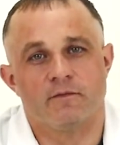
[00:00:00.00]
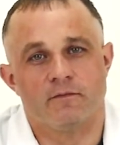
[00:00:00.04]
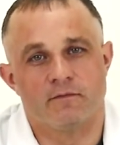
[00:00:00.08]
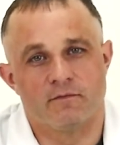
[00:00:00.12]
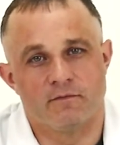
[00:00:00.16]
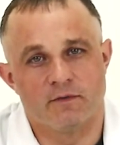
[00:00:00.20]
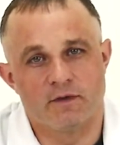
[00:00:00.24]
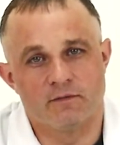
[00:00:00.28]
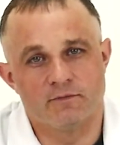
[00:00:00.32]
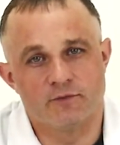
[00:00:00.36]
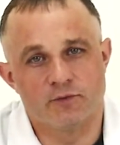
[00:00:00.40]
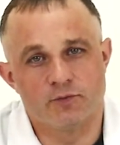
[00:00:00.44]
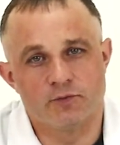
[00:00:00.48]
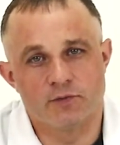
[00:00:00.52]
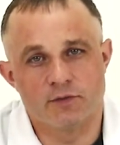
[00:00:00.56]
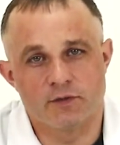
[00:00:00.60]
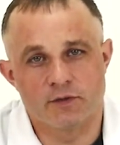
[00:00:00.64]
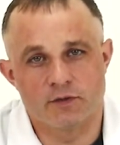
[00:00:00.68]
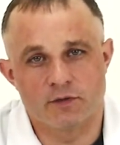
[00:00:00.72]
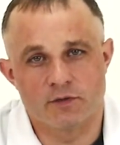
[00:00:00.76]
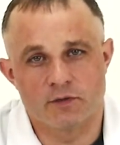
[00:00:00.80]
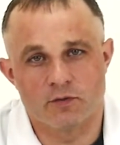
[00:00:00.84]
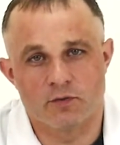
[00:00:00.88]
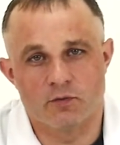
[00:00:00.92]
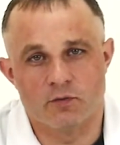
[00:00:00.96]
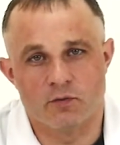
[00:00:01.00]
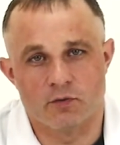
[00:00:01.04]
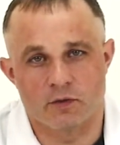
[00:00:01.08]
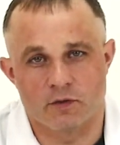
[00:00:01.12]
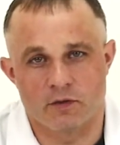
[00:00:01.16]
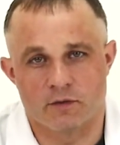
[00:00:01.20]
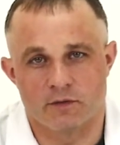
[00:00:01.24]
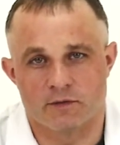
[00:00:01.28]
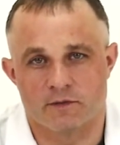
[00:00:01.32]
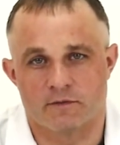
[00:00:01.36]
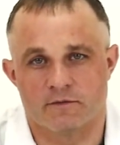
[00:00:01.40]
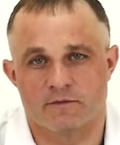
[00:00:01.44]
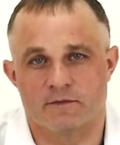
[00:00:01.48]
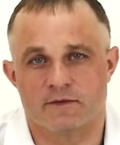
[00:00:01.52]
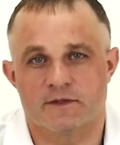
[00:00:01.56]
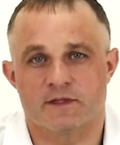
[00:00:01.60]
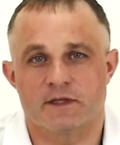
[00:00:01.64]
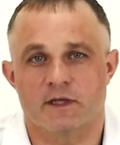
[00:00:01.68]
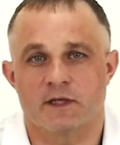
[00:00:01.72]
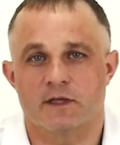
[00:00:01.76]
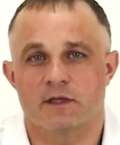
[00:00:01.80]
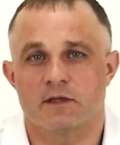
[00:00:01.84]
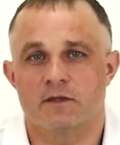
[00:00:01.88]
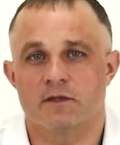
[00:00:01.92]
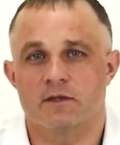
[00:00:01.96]
во внутренних органах, из
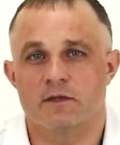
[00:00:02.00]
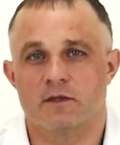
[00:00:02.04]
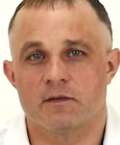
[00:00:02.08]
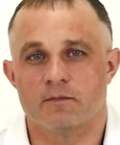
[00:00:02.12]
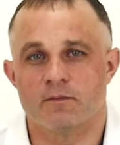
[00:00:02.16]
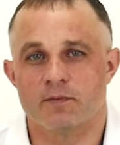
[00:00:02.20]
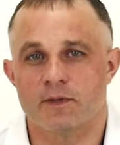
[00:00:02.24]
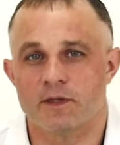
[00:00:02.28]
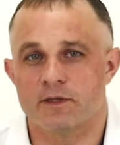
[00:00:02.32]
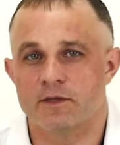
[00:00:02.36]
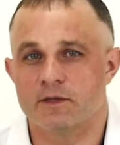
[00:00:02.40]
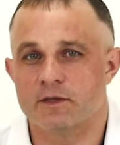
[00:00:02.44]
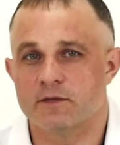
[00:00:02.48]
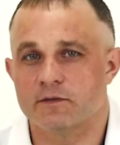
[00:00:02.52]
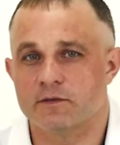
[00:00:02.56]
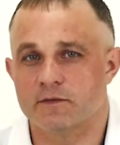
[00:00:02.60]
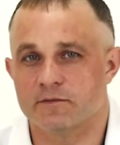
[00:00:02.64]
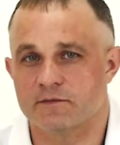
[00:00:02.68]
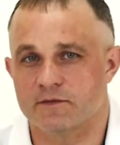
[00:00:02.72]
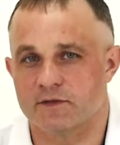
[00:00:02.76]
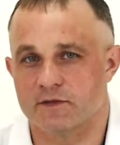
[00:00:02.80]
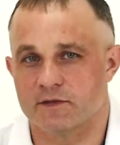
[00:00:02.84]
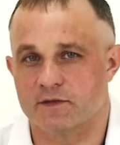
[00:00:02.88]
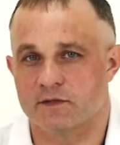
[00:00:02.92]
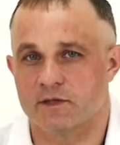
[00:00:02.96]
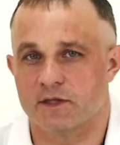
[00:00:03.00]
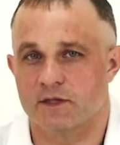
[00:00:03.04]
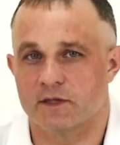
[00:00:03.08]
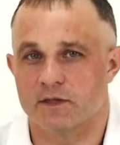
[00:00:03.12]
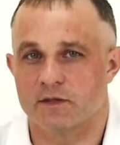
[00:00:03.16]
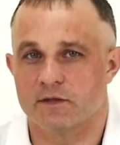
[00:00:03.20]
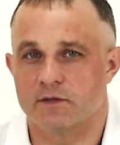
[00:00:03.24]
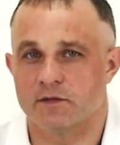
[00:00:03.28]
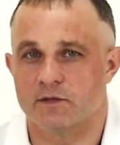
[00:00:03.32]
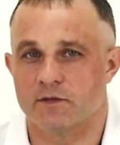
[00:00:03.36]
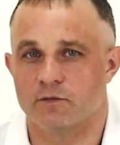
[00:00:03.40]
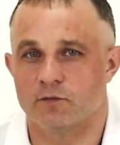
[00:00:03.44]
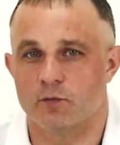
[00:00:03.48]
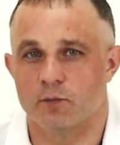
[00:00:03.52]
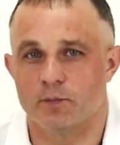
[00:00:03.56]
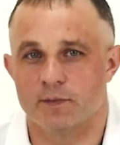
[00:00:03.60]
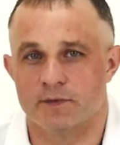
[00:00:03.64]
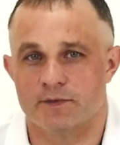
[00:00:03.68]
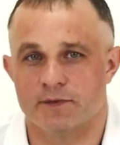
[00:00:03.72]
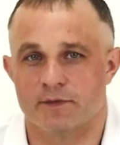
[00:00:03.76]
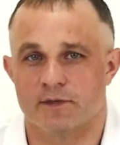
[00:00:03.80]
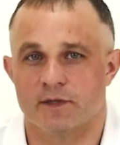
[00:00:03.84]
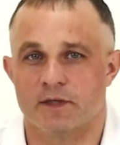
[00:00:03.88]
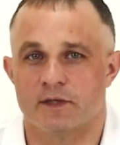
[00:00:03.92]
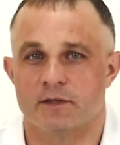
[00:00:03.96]
каких компонентов состоит его
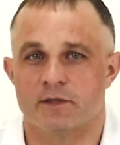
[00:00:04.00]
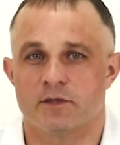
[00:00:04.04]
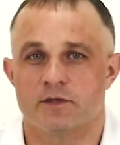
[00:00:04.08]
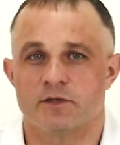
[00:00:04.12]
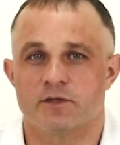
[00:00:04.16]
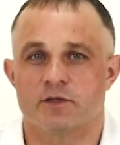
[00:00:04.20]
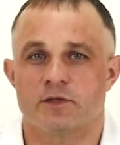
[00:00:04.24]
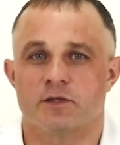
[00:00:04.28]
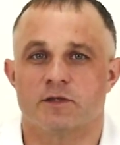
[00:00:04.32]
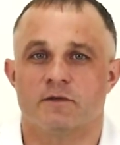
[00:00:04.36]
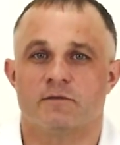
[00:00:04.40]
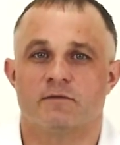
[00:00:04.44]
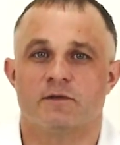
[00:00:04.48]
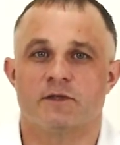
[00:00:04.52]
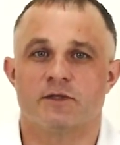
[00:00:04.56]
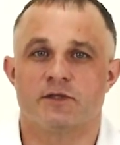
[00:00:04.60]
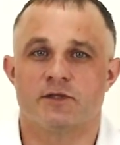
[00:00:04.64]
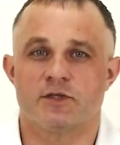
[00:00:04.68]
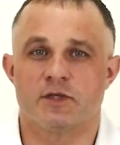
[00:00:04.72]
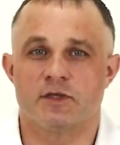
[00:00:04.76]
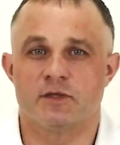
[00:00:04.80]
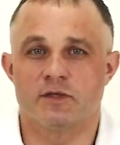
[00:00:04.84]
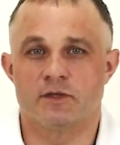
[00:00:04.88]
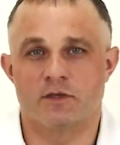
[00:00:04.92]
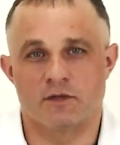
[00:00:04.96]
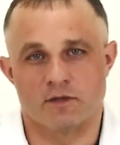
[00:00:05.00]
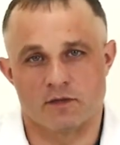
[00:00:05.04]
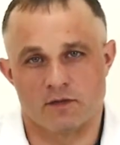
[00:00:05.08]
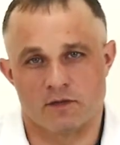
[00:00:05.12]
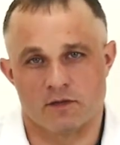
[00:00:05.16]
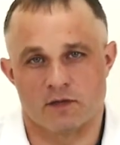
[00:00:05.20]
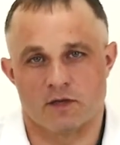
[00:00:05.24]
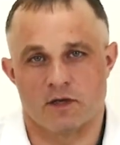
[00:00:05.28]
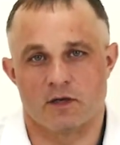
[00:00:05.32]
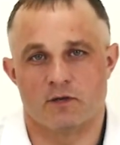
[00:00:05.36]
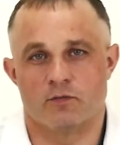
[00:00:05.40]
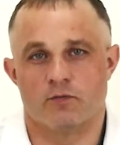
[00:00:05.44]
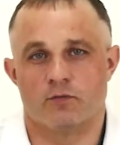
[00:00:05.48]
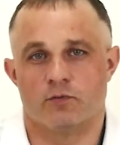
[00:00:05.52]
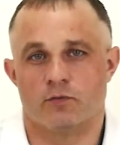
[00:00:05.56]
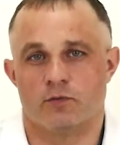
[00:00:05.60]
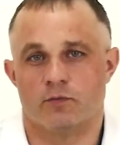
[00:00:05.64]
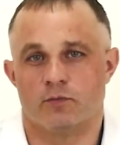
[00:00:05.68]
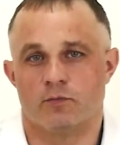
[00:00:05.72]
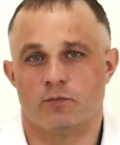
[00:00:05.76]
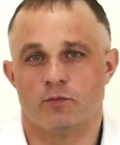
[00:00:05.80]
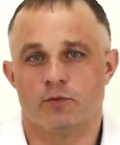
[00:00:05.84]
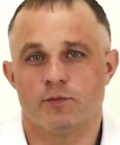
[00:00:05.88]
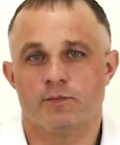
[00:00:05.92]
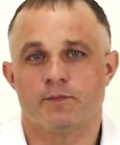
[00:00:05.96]
патологическое влечение к
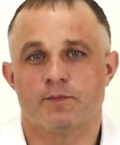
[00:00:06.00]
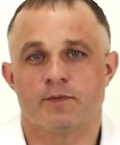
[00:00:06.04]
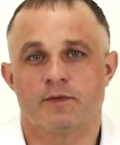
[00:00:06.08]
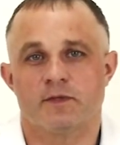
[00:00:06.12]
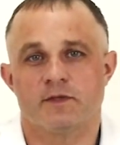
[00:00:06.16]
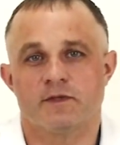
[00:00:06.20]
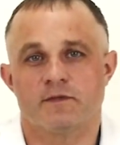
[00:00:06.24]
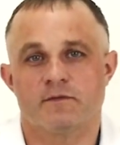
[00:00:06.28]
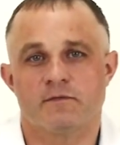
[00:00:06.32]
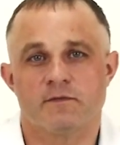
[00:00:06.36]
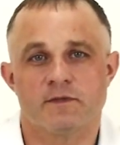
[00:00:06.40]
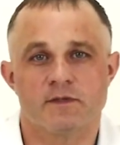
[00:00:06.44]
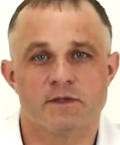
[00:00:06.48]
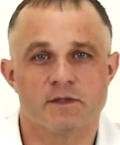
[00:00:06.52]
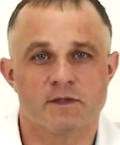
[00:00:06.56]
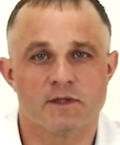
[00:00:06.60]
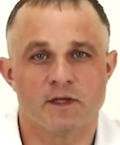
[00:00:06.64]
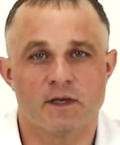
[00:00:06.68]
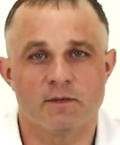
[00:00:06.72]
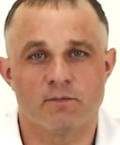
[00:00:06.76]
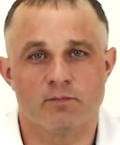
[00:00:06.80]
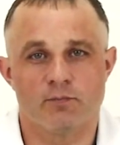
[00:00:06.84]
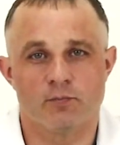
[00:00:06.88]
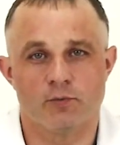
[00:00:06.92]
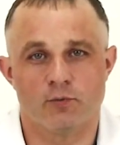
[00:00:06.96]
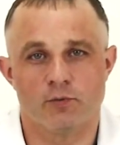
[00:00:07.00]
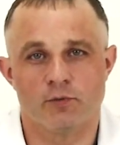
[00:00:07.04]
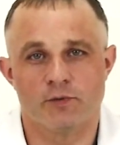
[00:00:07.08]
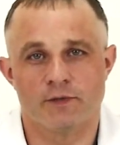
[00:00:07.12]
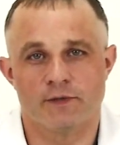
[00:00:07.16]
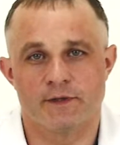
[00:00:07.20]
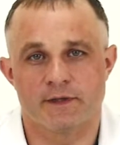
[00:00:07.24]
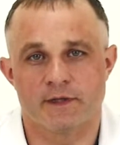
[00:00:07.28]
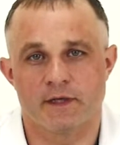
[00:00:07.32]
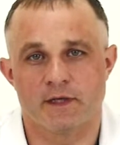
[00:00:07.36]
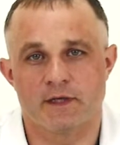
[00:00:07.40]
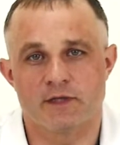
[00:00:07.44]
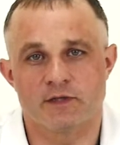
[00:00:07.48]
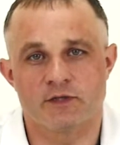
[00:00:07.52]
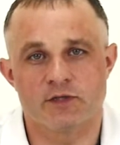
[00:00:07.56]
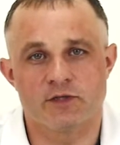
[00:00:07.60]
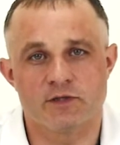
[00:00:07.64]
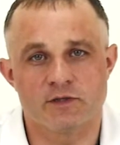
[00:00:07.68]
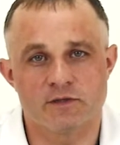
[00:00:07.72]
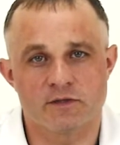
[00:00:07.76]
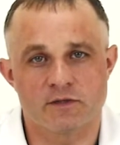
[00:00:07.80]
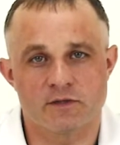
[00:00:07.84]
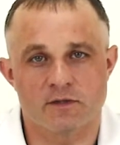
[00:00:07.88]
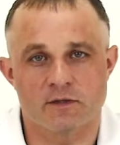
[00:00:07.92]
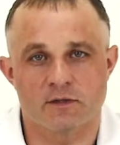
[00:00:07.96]
алкоголю. Будет произведена полная
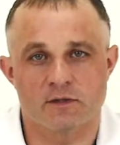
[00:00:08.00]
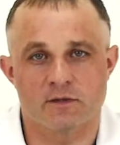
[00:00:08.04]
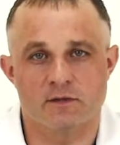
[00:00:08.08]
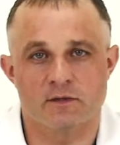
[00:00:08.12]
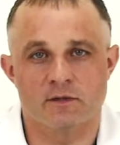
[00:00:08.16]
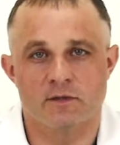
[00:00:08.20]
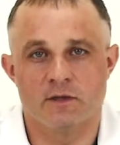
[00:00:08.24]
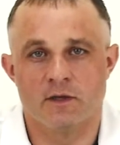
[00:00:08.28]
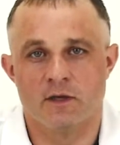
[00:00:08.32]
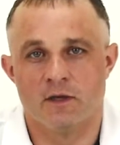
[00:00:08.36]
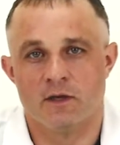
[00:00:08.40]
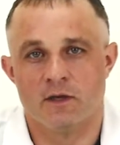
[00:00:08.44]
очистка